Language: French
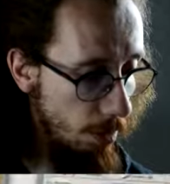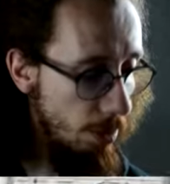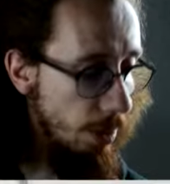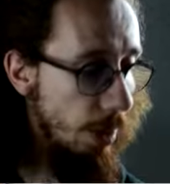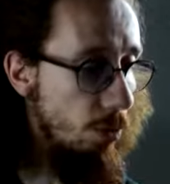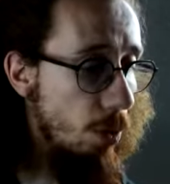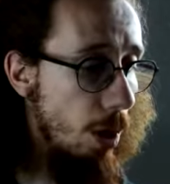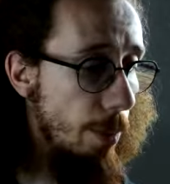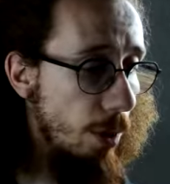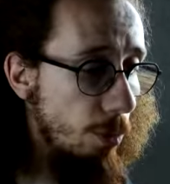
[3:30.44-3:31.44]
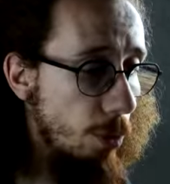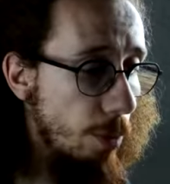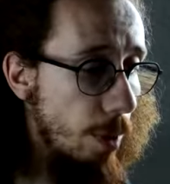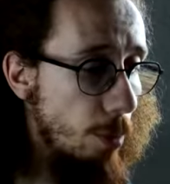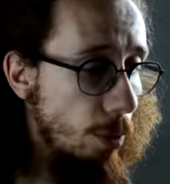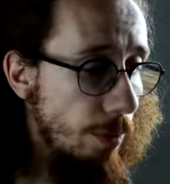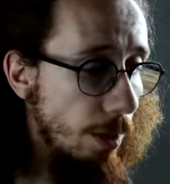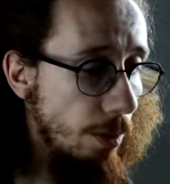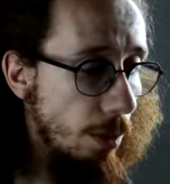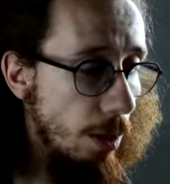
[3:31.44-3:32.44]
ces cartes là, par exemple comme la
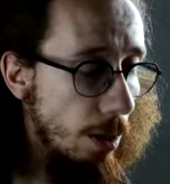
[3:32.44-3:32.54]
Bruyverne qui est